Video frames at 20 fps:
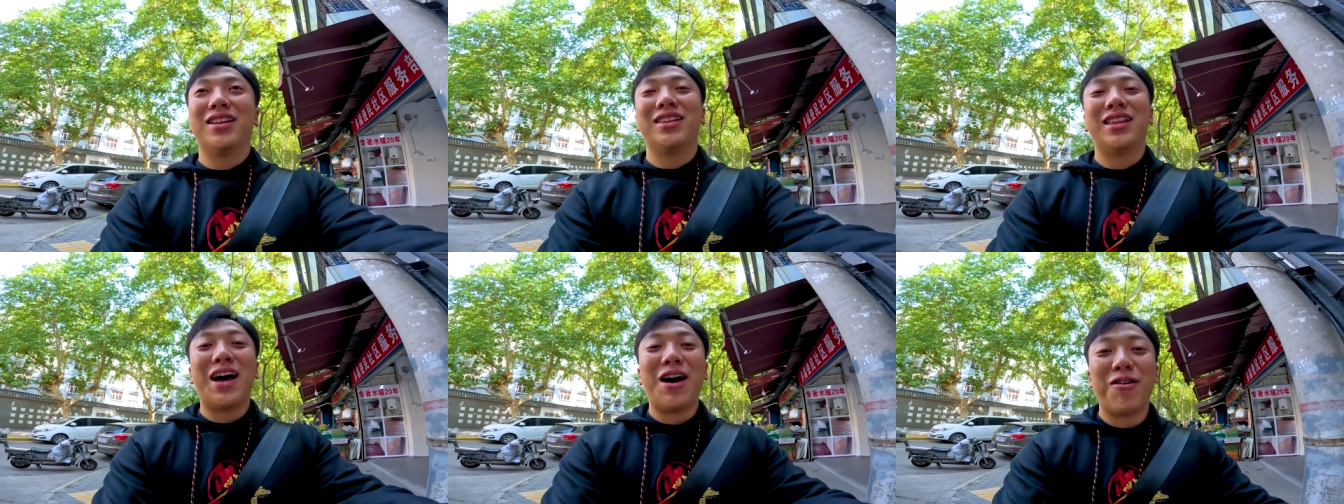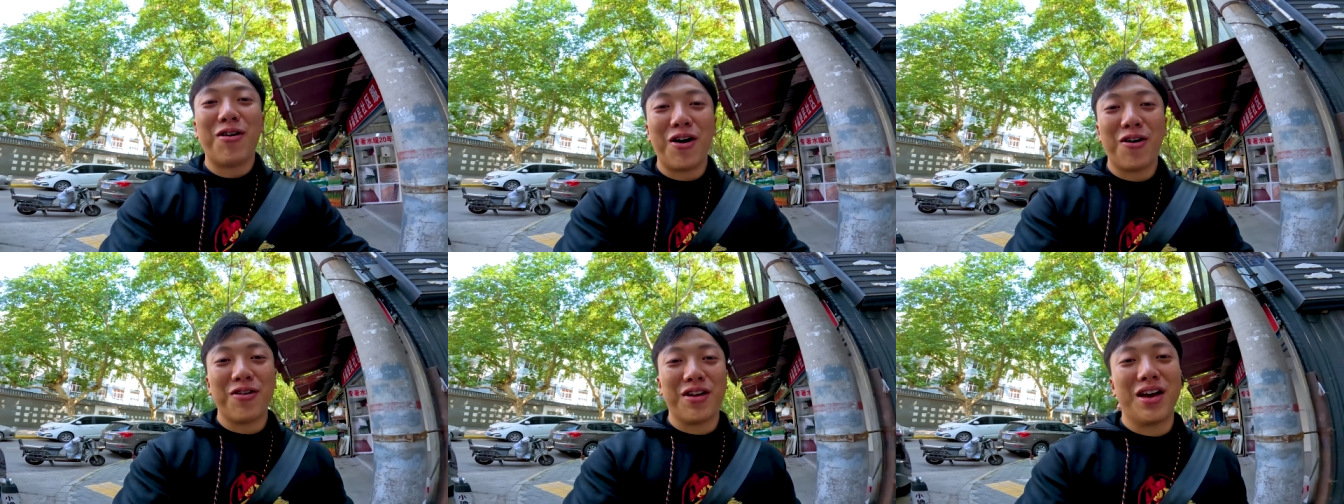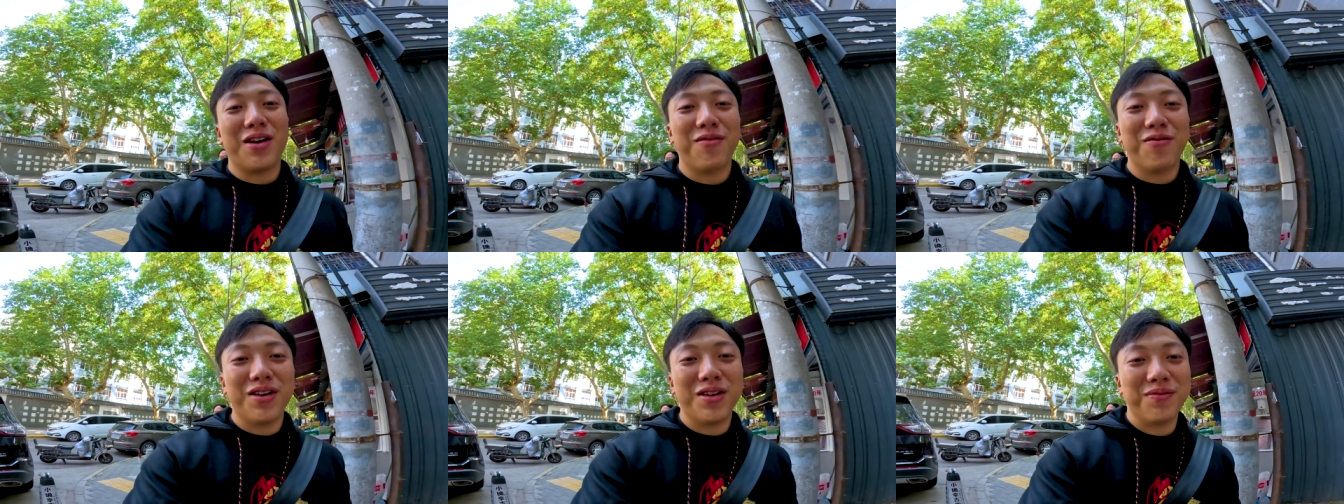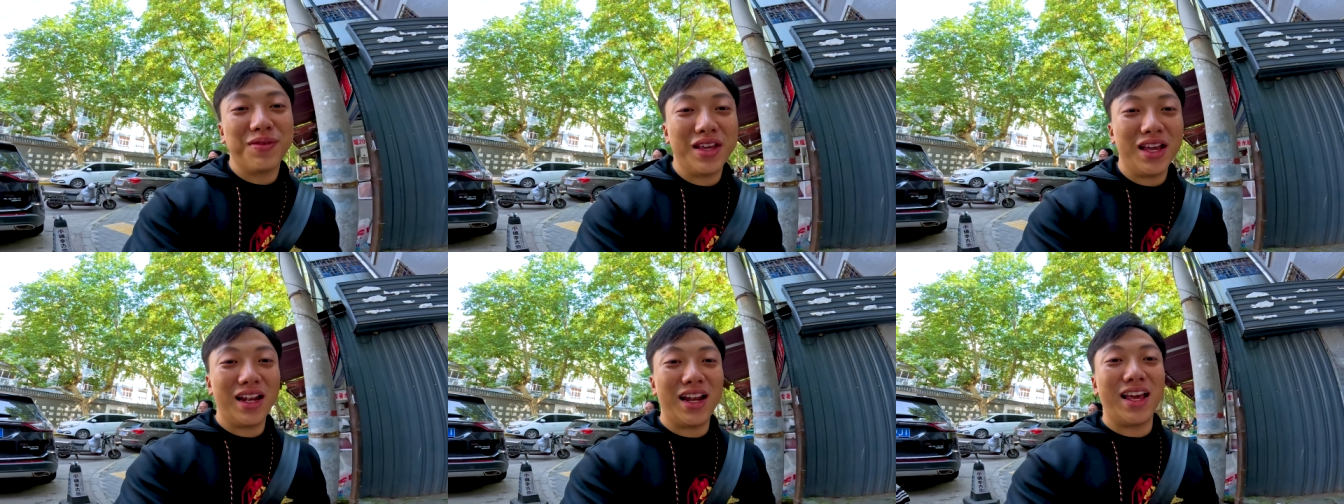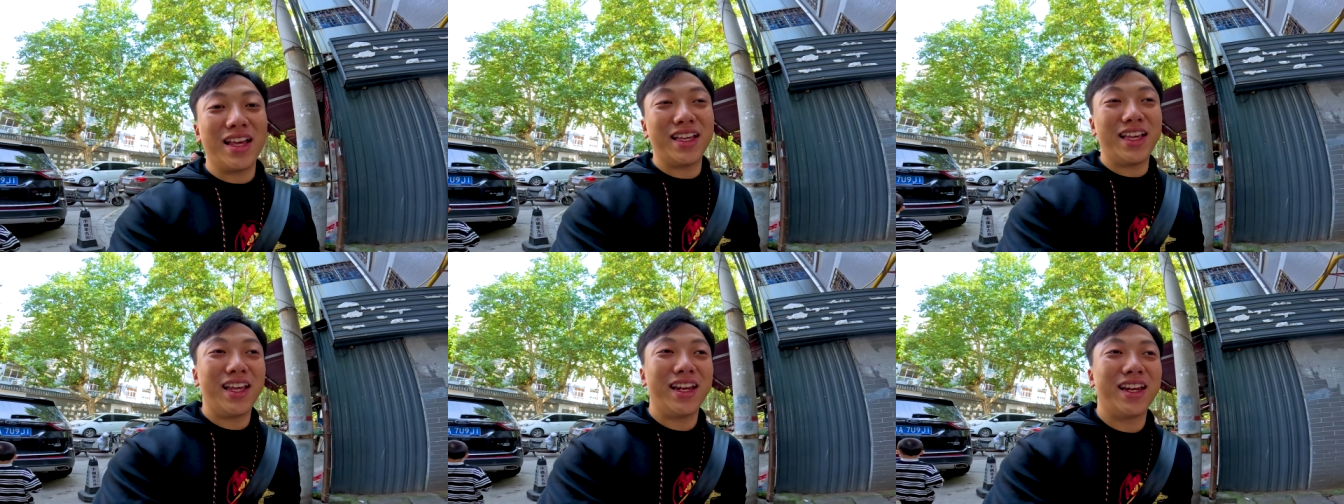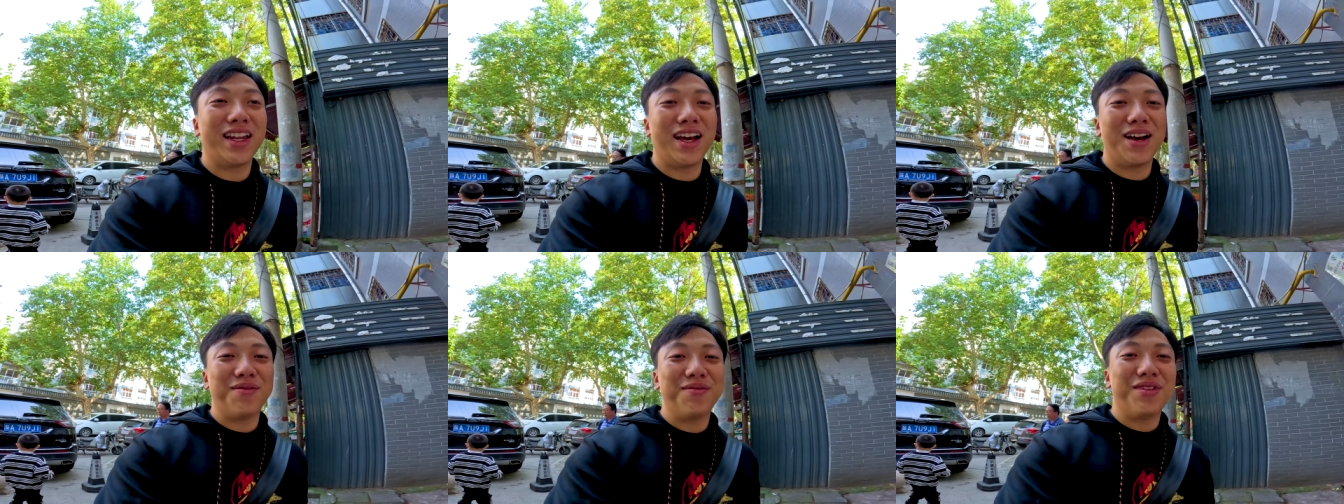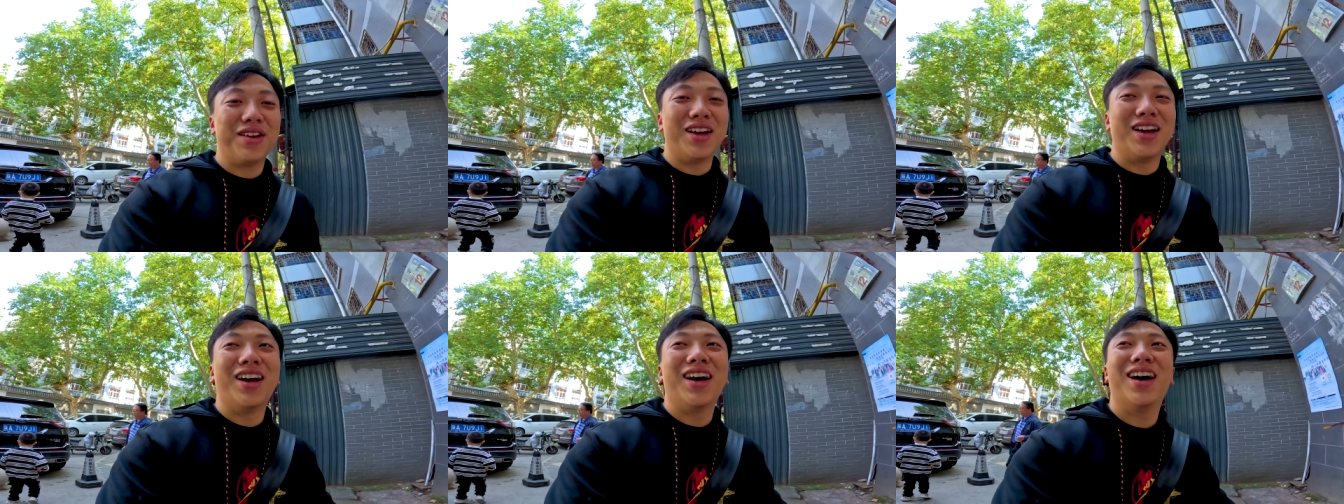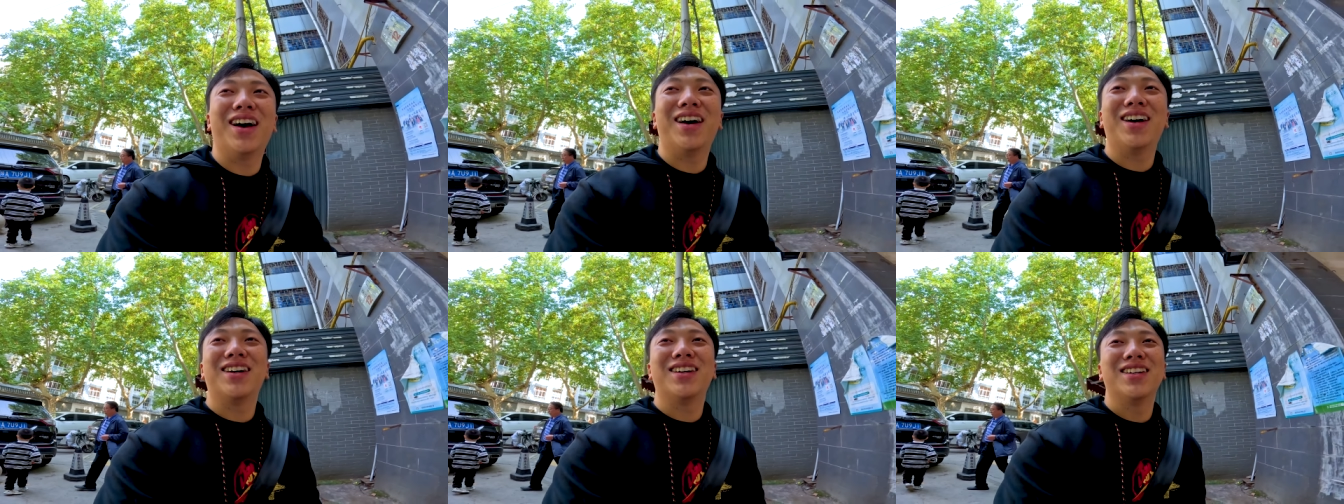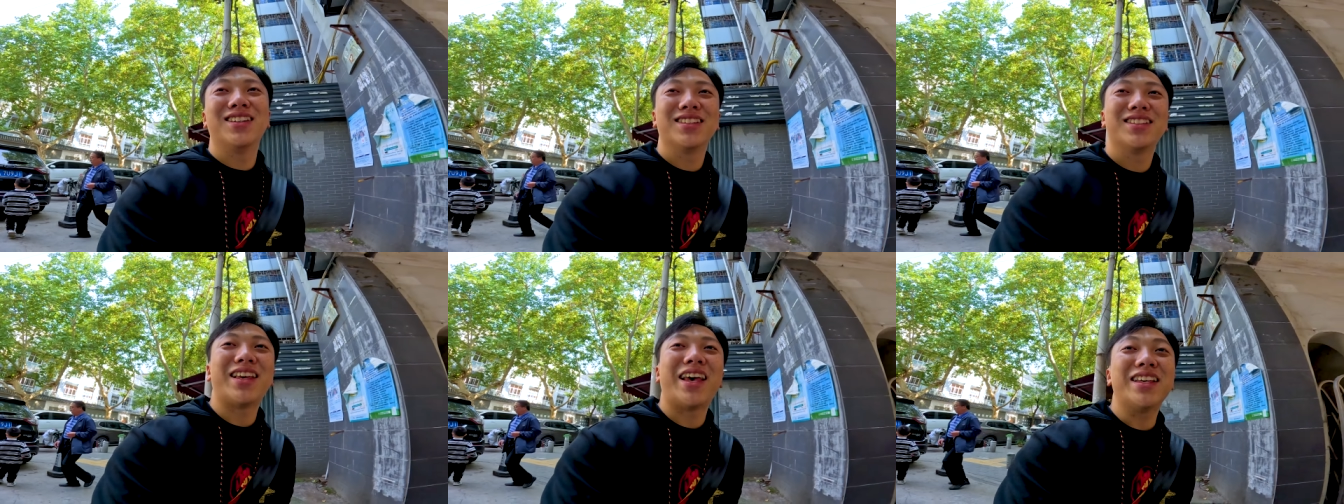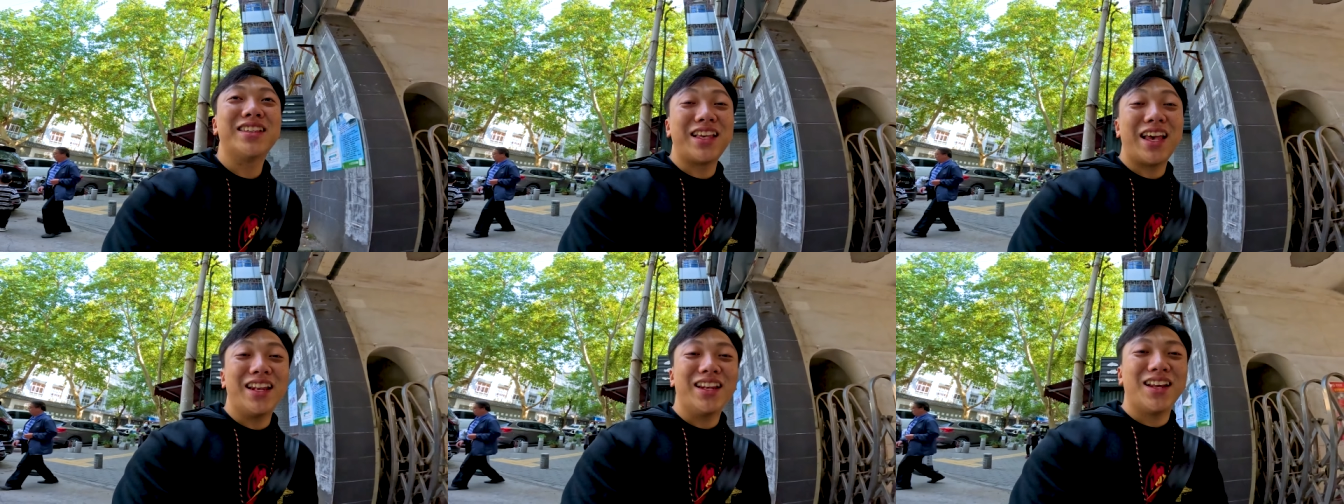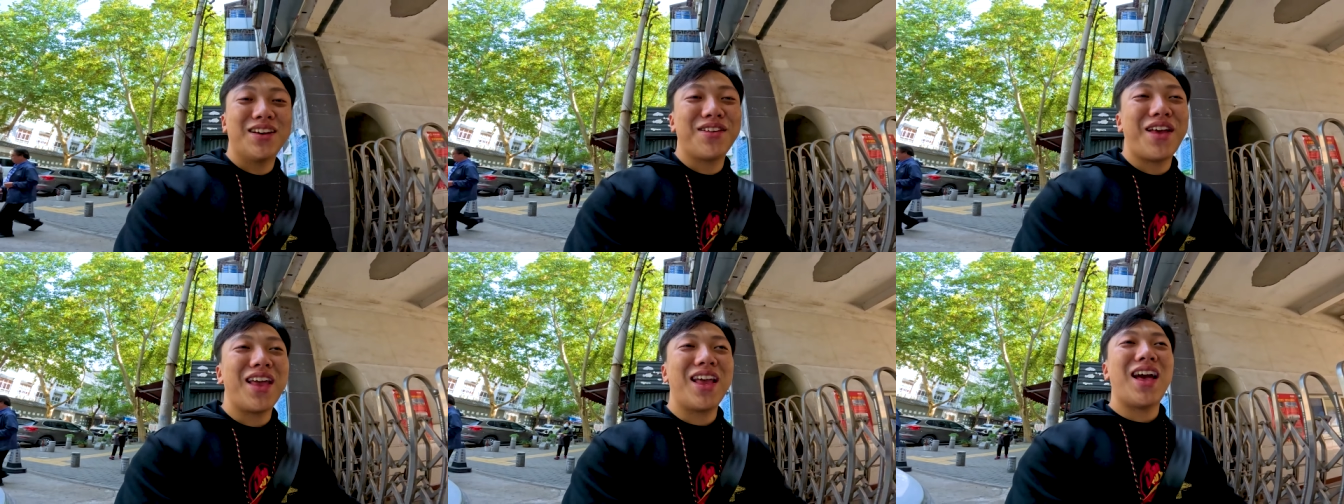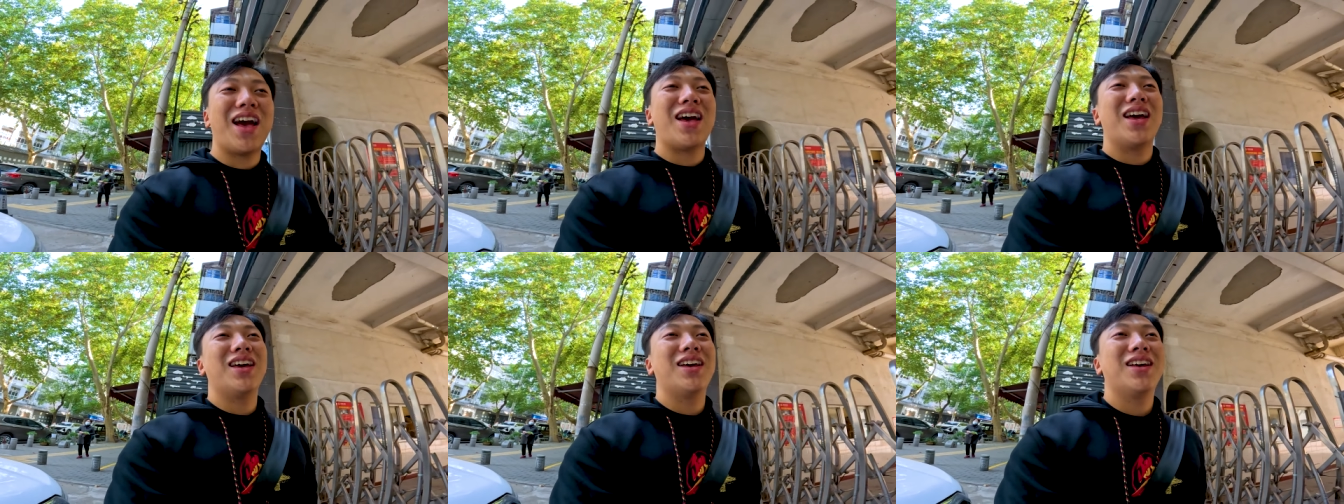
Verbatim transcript: เดาเอาครับ ว่ามีอะไรกินนะครับใส่เส้นนะง่าย